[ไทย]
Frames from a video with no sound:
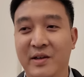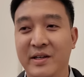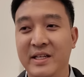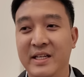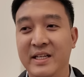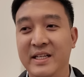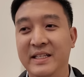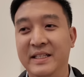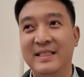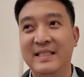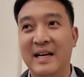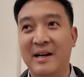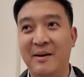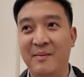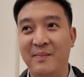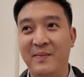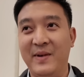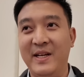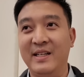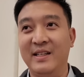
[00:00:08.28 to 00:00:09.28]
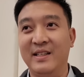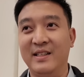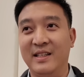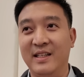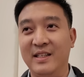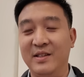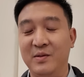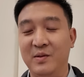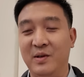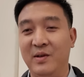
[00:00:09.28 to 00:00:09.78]
ตอนนี้ยังเป็นใน
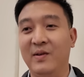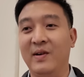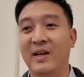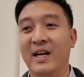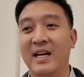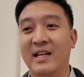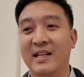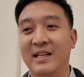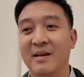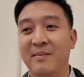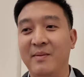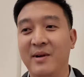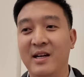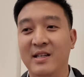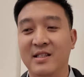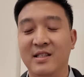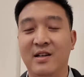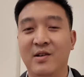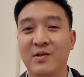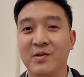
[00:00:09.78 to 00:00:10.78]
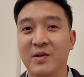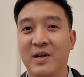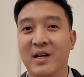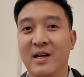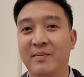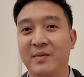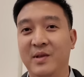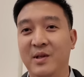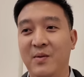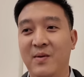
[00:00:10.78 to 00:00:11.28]
ส่วนของการเก็บค่าเช่าอยู่ครั
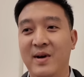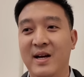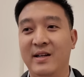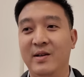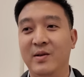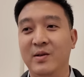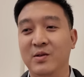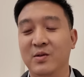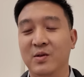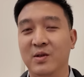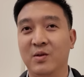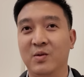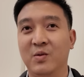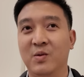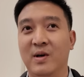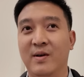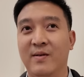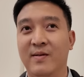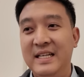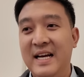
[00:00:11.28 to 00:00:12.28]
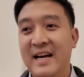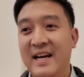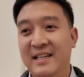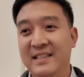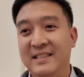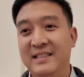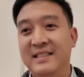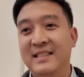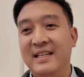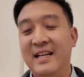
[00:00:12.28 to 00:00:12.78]
บแต่ว่าโดยส่วนตัวอยาก
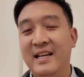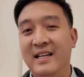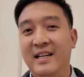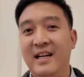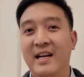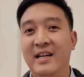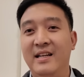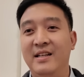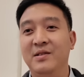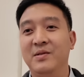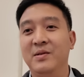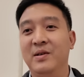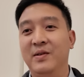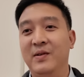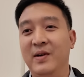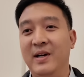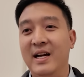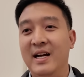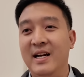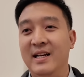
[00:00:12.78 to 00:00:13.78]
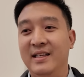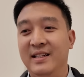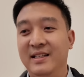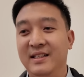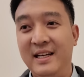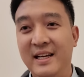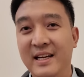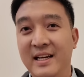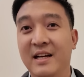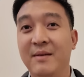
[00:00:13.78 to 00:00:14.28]
ท้าทายในส่วนของการ
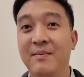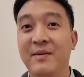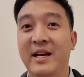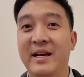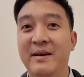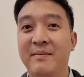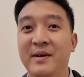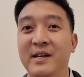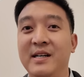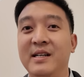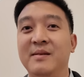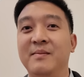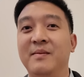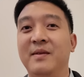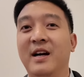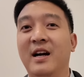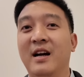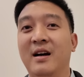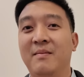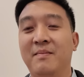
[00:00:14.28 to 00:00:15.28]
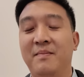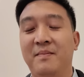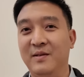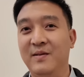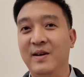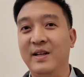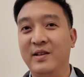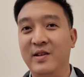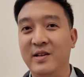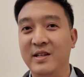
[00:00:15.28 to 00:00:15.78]
เก็งกำไรเพิ่มครับแต่
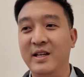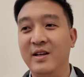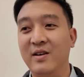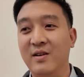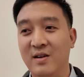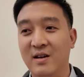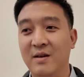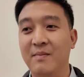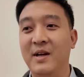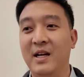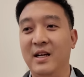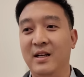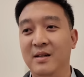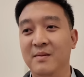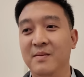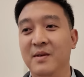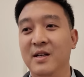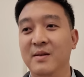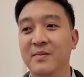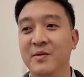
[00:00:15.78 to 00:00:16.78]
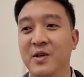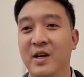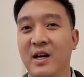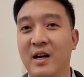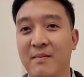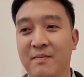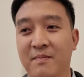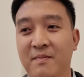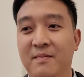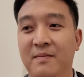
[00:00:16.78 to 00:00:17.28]
ว่าตอนนี้ก็กำลังเริ่มเริ่มอยู่ค
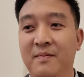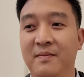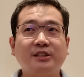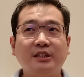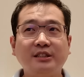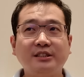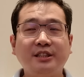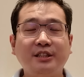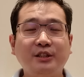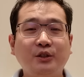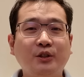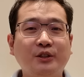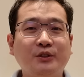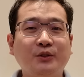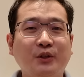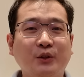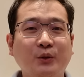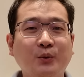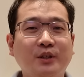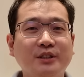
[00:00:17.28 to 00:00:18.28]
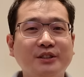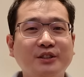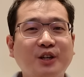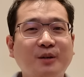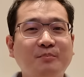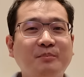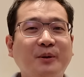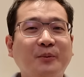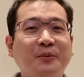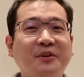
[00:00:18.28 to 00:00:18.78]
รับจริงๆโดยส่วนตัวชอ
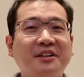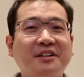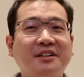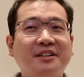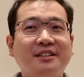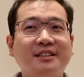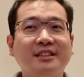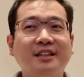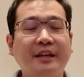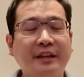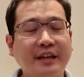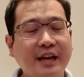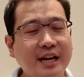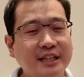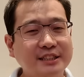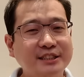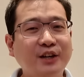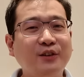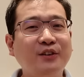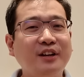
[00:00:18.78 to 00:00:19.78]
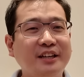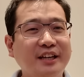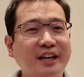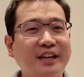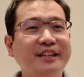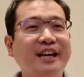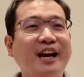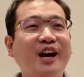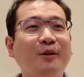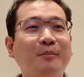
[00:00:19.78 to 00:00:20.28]
บแบบว่ากินค่าเช่าระยะ
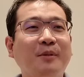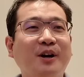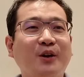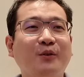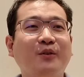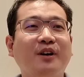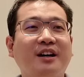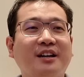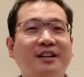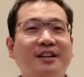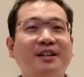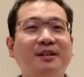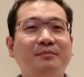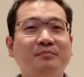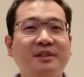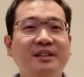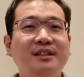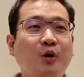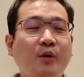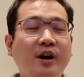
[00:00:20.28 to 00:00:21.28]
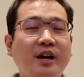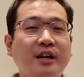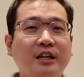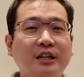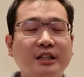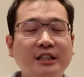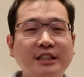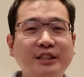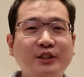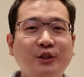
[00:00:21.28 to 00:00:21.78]
ยาวมากกว่าครับเพราะว่า
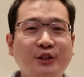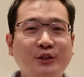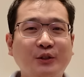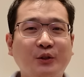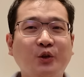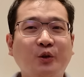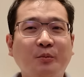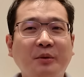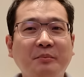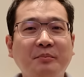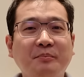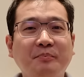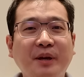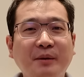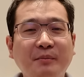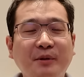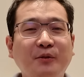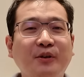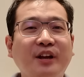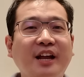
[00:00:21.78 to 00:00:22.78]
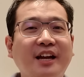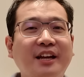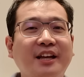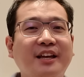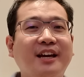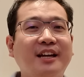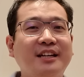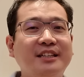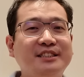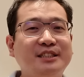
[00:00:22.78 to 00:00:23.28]
ก็คือโดยส่วนตัวไม่ไม่มีเวลาใน
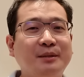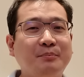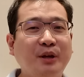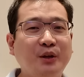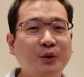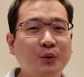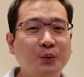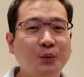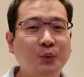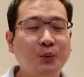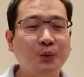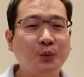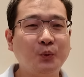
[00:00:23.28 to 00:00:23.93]
การที่จะไปดู